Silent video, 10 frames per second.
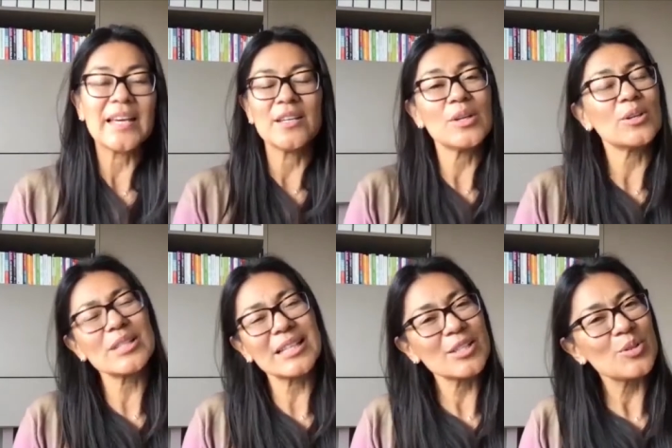Y una
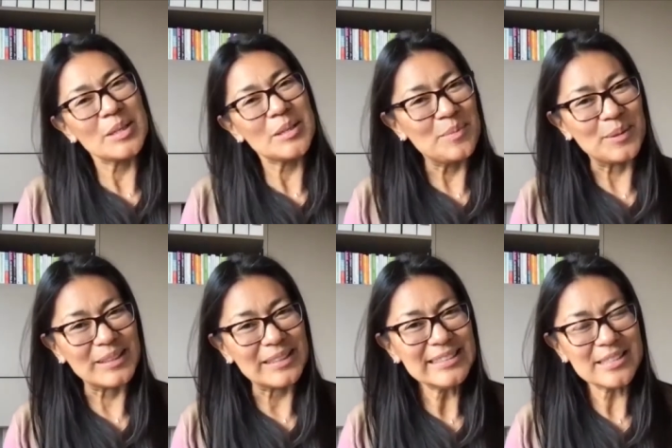cosa que es súper
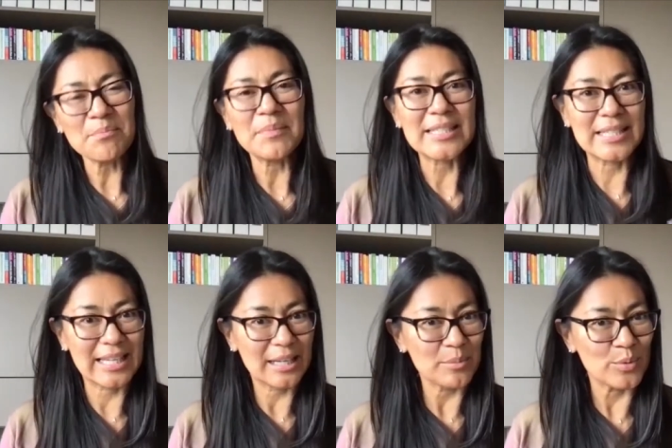importante es
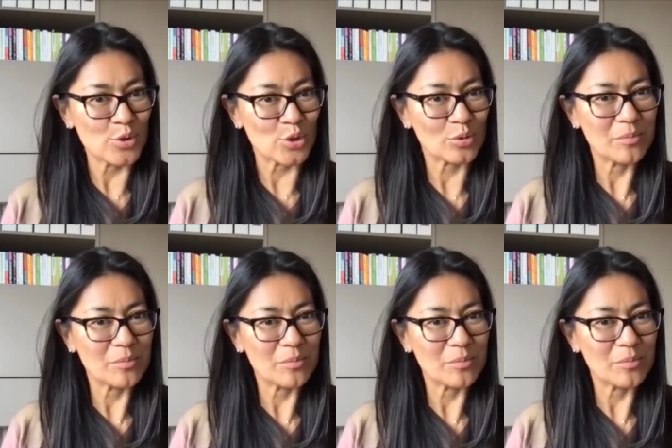masticar mucho,